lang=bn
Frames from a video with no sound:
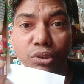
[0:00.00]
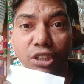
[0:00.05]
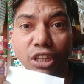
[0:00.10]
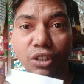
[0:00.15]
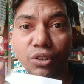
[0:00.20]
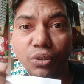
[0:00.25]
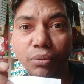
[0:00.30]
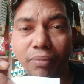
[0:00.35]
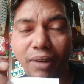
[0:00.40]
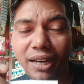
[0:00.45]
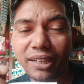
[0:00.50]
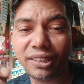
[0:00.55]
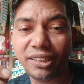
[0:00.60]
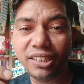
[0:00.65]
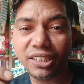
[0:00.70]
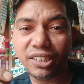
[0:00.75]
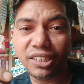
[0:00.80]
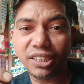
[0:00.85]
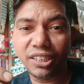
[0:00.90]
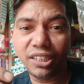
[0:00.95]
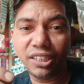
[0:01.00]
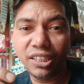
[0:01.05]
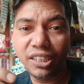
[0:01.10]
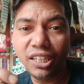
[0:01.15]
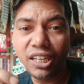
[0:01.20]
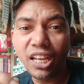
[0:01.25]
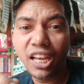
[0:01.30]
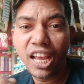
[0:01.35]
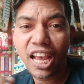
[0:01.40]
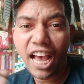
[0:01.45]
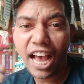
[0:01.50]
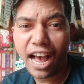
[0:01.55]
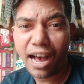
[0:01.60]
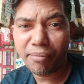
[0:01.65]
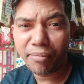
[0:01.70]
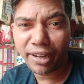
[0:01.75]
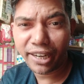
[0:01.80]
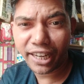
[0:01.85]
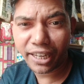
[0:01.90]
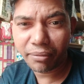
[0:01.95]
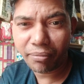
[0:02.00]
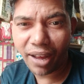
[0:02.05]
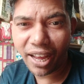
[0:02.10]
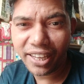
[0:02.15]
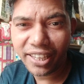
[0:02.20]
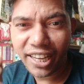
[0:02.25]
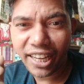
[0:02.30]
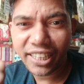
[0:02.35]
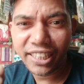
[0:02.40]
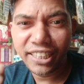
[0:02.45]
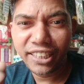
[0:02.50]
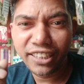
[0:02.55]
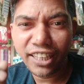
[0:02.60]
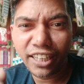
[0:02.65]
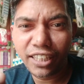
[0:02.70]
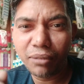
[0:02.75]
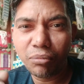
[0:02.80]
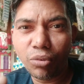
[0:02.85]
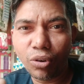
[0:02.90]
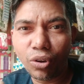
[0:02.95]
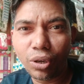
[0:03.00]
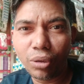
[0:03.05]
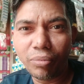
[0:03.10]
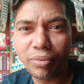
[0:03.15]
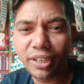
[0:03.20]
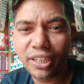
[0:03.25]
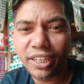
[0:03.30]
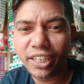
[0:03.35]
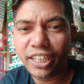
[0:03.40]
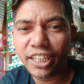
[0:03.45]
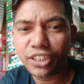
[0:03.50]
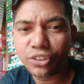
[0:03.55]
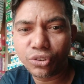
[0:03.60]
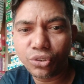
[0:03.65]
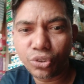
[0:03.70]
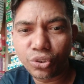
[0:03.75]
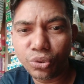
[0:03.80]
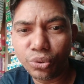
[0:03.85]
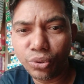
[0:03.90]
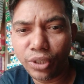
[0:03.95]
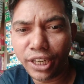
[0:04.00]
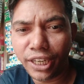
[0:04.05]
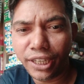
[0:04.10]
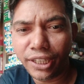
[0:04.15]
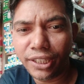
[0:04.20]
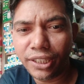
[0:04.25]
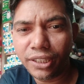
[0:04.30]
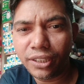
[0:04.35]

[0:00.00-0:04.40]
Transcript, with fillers: প্রতারক বাড়তেছে আমার এক ভাইয়া কি জানি বলবে একটু শুনেন